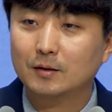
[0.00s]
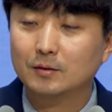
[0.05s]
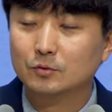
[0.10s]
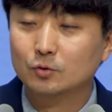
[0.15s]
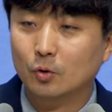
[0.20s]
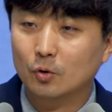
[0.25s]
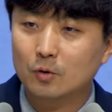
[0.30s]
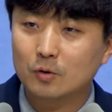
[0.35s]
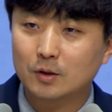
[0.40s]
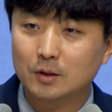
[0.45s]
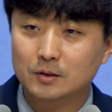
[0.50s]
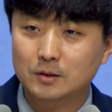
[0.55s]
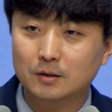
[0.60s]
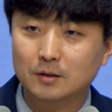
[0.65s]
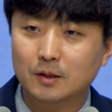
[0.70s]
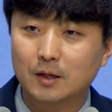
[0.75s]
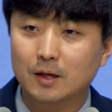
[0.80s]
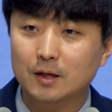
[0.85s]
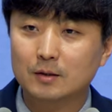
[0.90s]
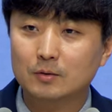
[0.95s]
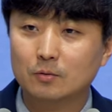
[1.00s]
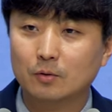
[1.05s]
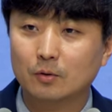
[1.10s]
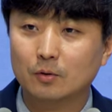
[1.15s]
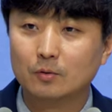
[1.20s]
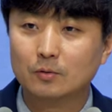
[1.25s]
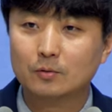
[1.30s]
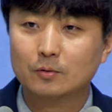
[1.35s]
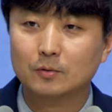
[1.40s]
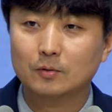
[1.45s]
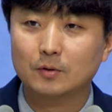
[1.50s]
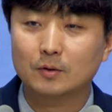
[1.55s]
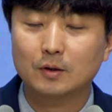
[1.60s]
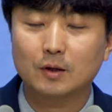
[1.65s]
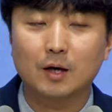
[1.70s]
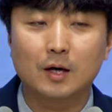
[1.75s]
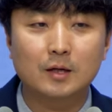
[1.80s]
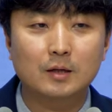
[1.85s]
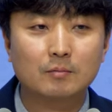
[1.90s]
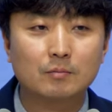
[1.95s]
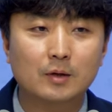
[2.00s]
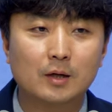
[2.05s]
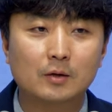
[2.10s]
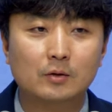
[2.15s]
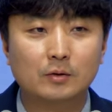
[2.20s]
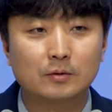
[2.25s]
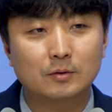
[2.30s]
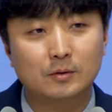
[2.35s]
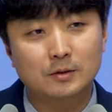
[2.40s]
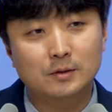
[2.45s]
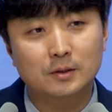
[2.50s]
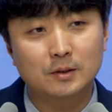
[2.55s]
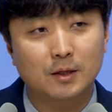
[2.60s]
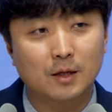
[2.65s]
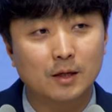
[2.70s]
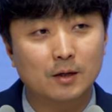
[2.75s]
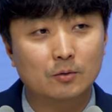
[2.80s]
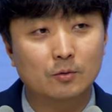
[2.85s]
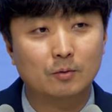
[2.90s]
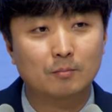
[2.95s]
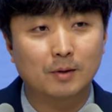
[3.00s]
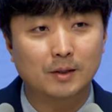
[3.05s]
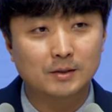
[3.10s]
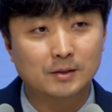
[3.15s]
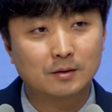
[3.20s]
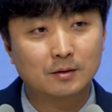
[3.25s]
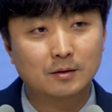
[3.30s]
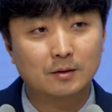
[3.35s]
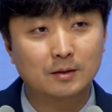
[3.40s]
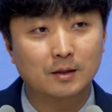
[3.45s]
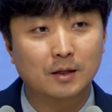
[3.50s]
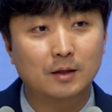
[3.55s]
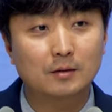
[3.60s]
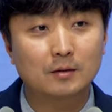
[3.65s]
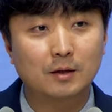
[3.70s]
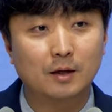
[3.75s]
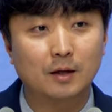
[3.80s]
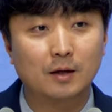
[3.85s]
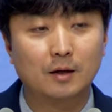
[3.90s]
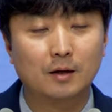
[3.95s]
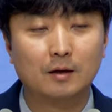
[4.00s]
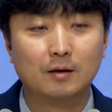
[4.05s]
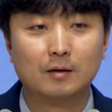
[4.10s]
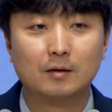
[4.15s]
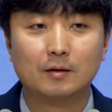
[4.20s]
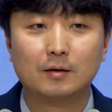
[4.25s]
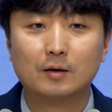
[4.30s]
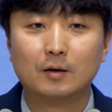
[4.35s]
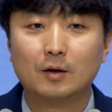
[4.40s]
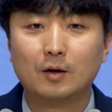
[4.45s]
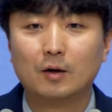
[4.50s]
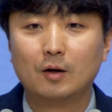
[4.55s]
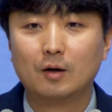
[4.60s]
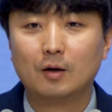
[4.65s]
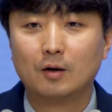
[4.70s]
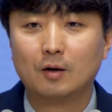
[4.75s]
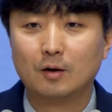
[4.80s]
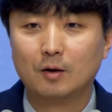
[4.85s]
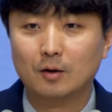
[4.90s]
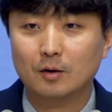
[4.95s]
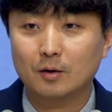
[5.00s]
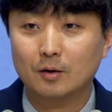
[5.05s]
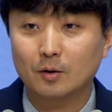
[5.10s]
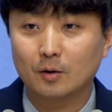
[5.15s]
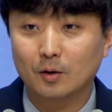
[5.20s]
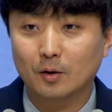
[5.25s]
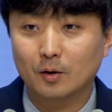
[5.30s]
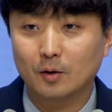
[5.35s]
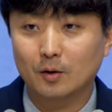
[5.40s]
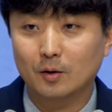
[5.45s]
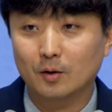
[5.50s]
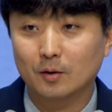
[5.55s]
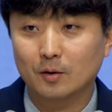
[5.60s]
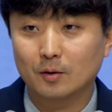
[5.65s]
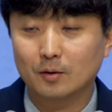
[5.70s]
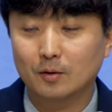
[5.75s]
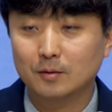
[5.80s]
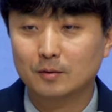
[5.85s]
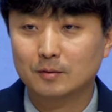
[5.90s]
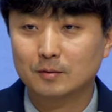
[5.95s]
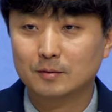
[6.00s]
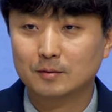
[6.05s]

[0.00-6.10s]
좋은 것을 대하고 아름다운 것을 대하고 맛있는 걸 대할 때 어,